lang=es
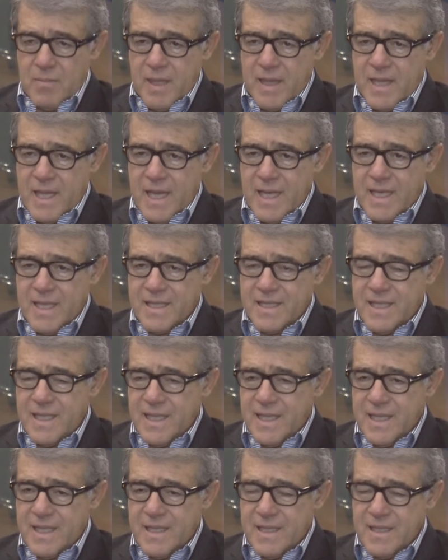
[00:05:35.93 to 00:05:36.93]
medianas y
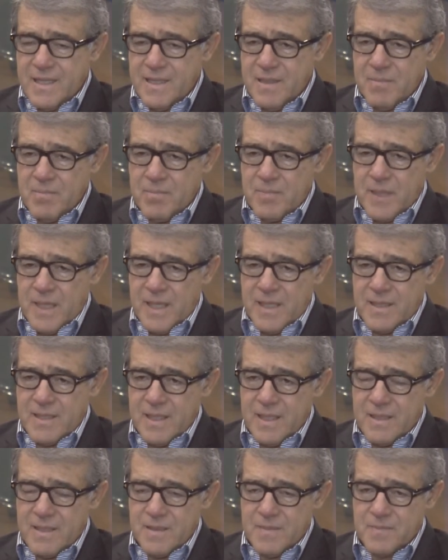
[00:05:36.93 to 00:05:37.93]
grandes
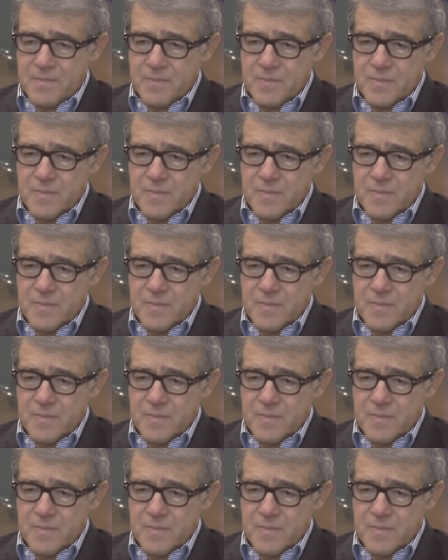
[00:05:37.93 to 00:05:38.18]
empresas